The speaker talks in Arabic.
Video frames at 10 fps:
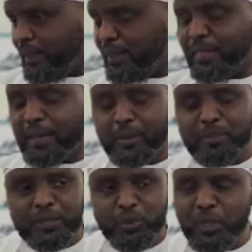إن
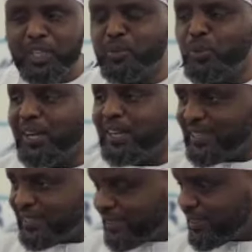ذهبت تقيمها
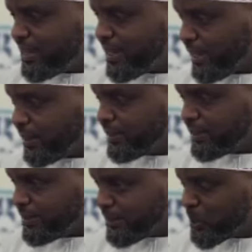كسرتها
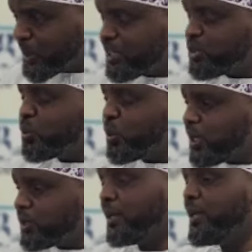
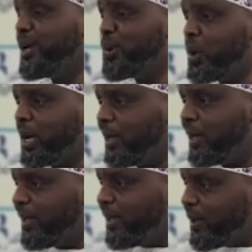وكسرها طلاقها
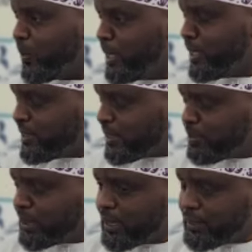وإن
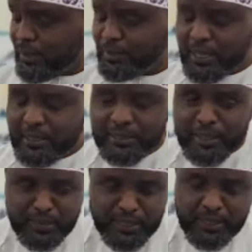استمتعت بها
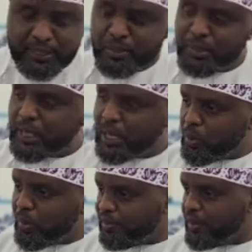استمتعت بها
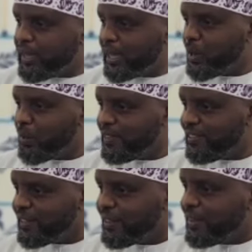وفيها عوج
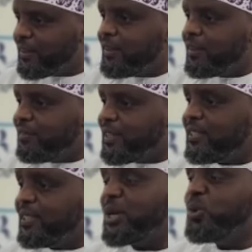
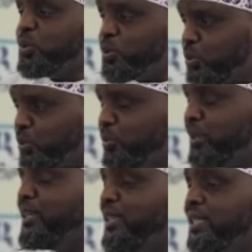فاستوصوا
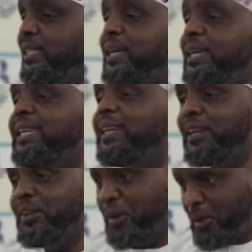بالنساء
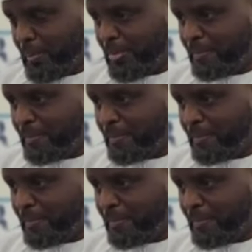خيرا